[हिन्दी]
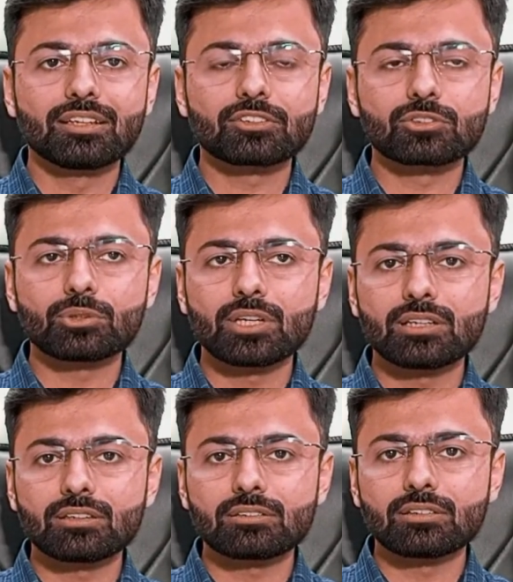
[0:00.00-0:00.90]
एक
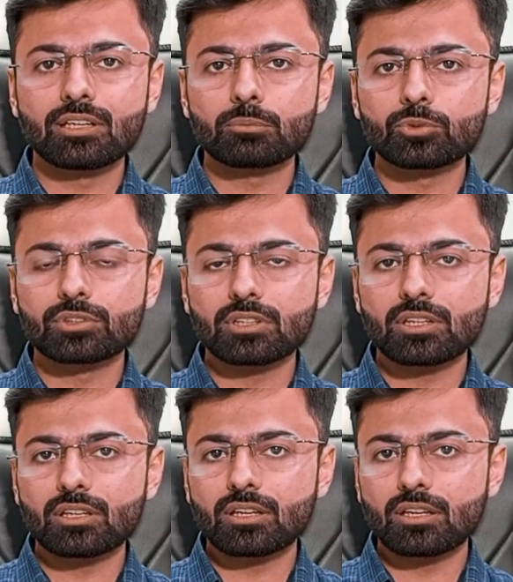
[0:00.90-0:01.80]
स्टूडेंट ने मुझे
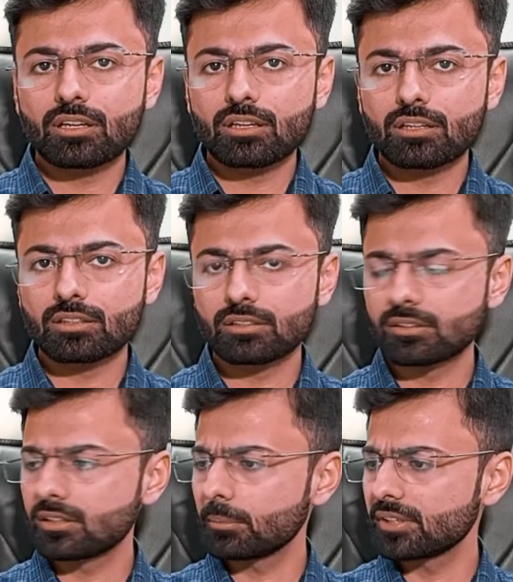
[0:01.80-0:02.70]

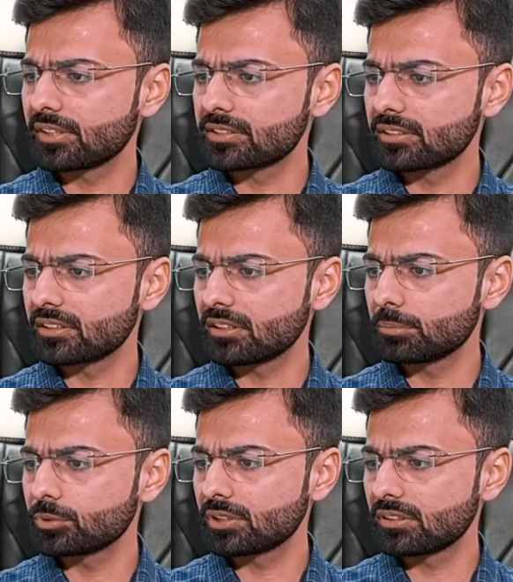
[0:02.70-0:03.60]
कमेंट सेक्शन के अंदर
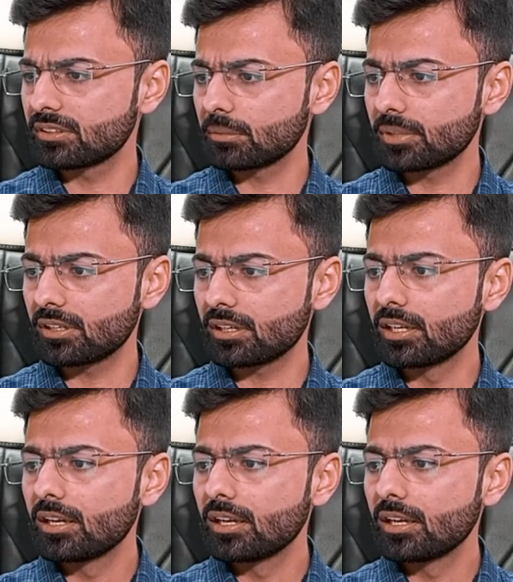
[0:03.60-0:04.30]
पूछा था सर मेरा